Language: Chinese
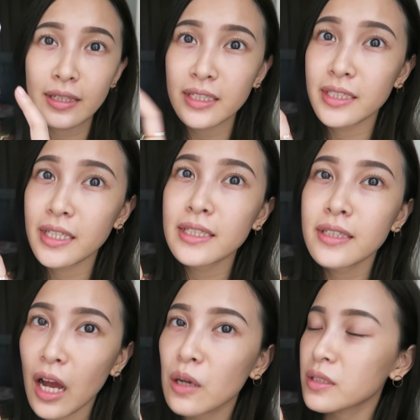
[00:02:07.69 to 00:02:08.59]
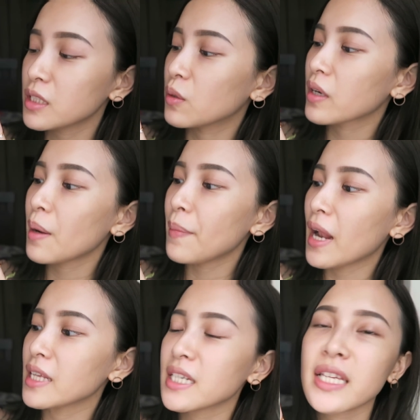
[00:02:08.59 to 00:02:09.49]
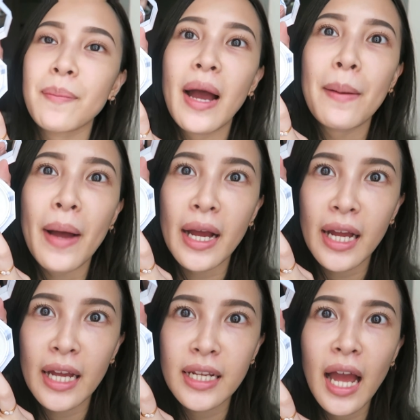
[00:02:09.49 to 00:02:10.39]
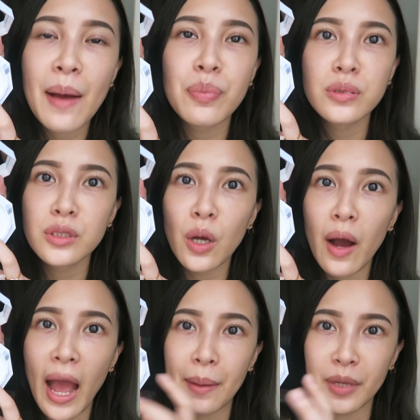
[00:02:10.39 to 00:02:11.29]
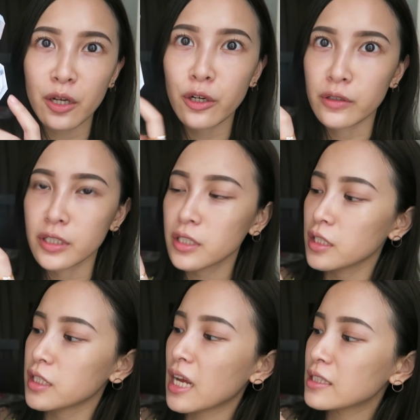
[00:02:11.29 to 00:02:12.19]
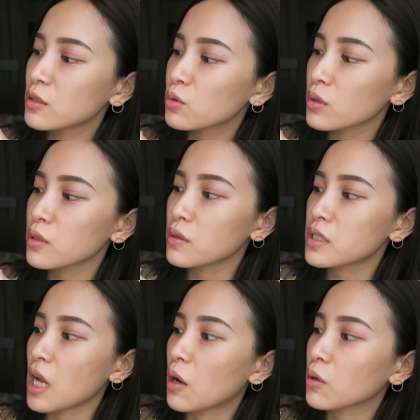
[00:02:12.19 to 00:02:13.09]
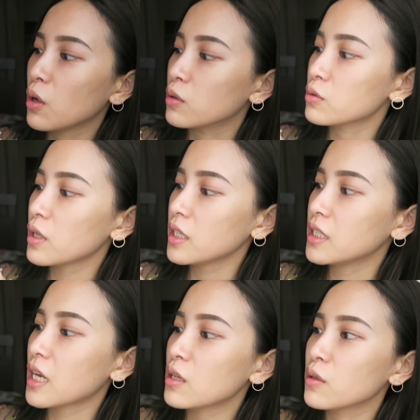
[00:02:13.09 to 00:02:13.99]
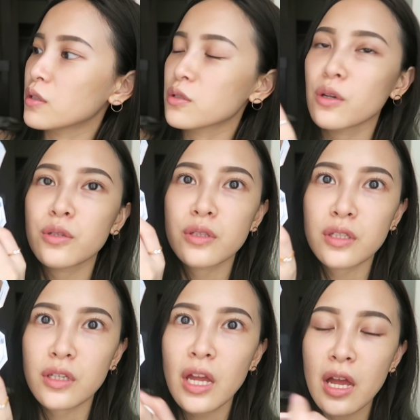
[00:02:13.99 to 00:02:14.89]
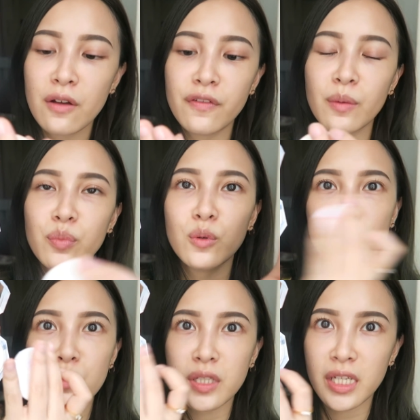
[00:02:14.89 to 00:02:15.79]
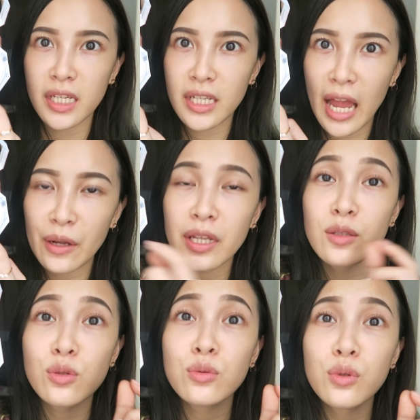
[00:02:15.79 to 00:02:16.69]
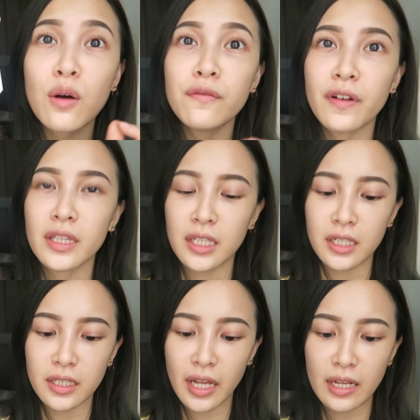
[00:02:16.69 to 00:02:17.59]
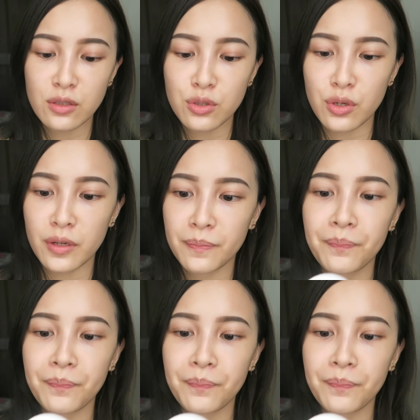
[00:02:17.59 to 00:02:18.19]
它贴纸贴的超紧，我刚拔了一下才把它拔开。那它不是那种海绵孔的设计，它是做这种小孔，所以你在用的时候就是粉扑去轻压，有点触控粉底的感觉。